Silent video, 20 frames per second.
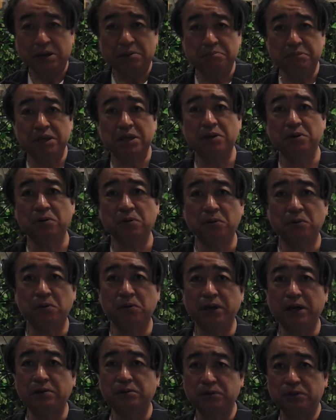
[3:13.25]
右方
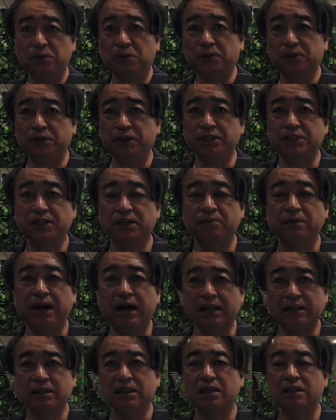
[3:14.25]
向へ打とうという意識
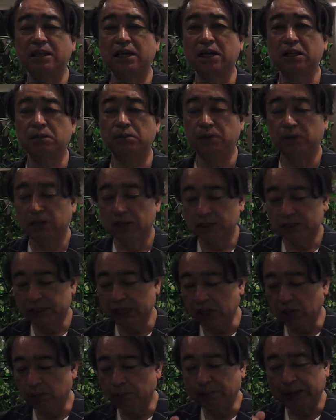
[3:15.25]
はあったんだけども
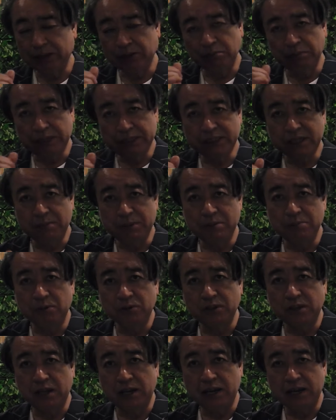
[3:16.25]
最後もバット短めに
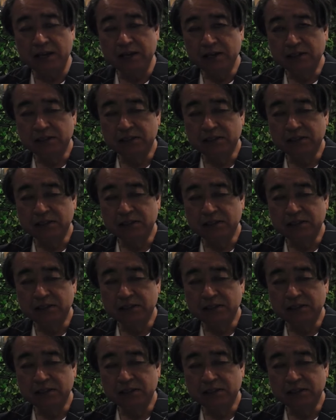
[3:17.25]
持ってね